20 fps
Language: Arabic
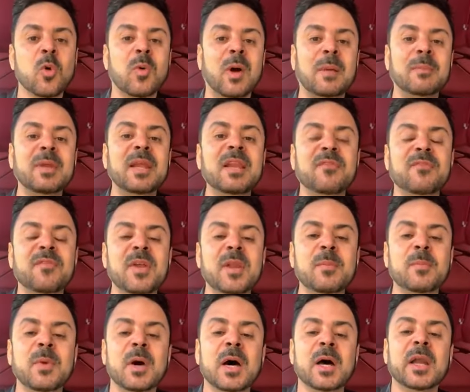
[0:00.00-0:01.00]
وعاملة لي
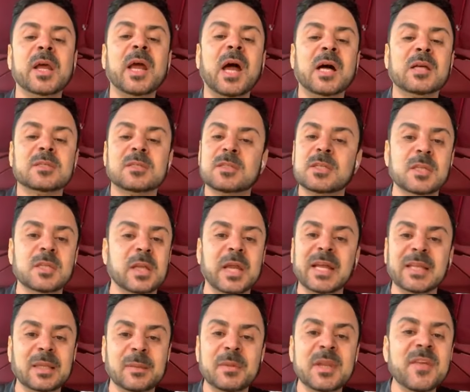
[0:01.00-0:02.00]
فيلم رايحة
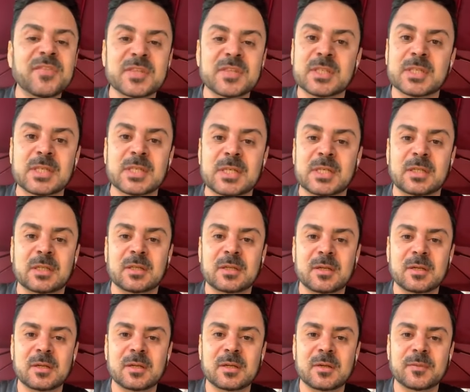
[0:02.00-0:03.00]
الصين رايحة تعمل إيه في الصين